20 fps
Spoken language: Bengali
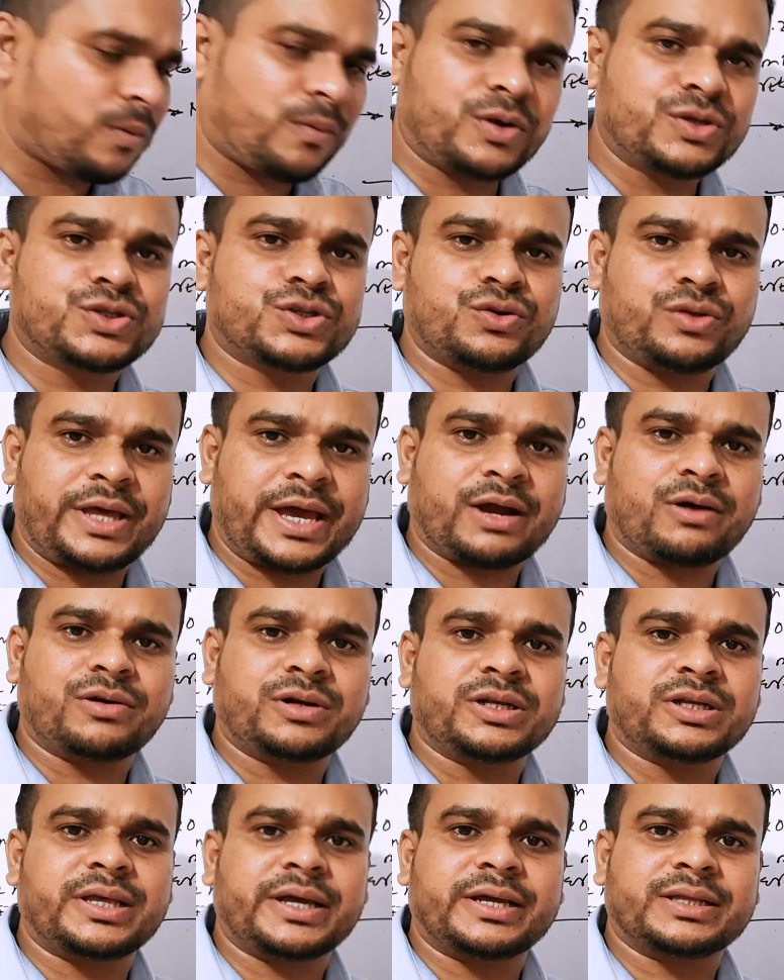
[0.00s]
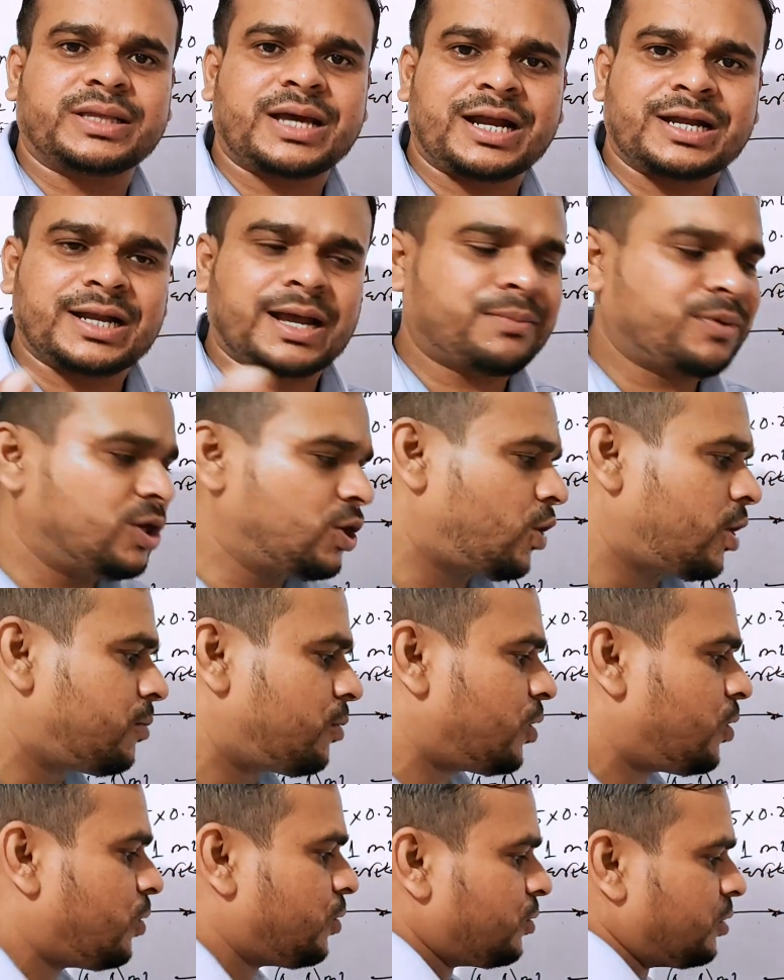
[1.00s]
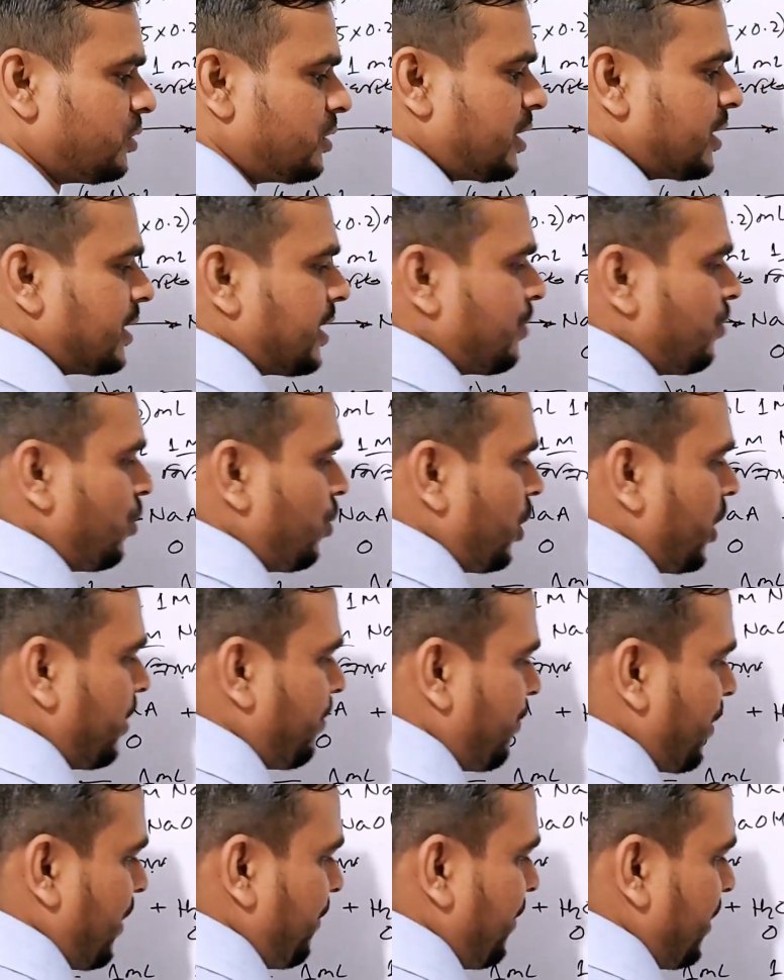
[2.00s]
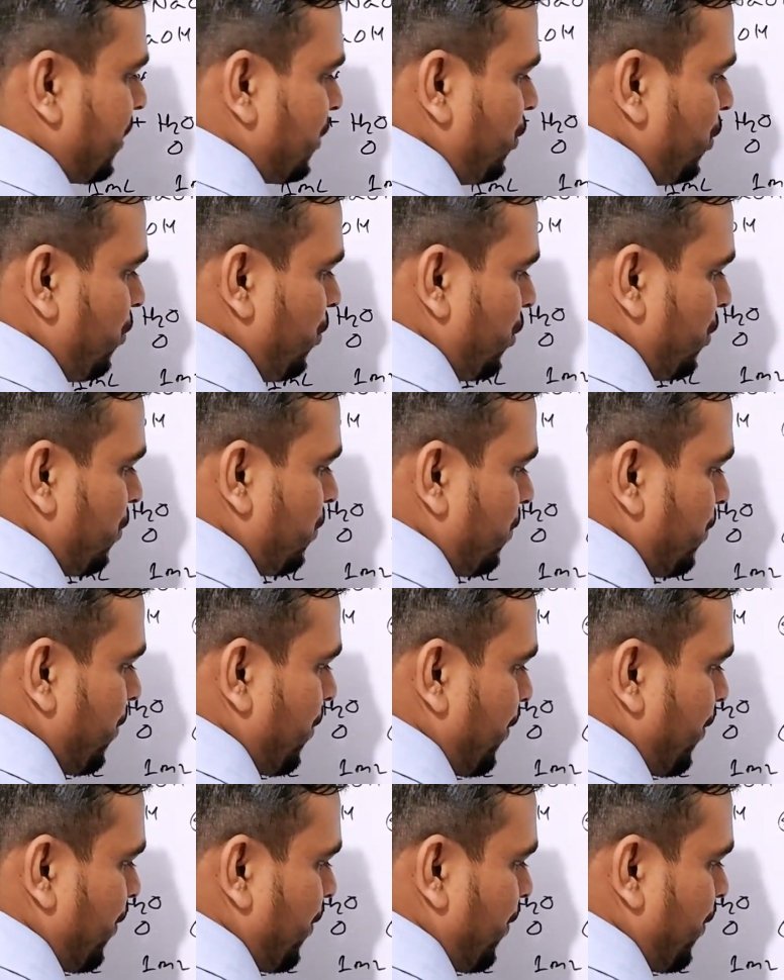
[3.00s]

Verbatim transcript: লবণ যদি একত্রে থাকে তার নাম কি হয় বলো তার নাম হয় বাভার দ্রবণ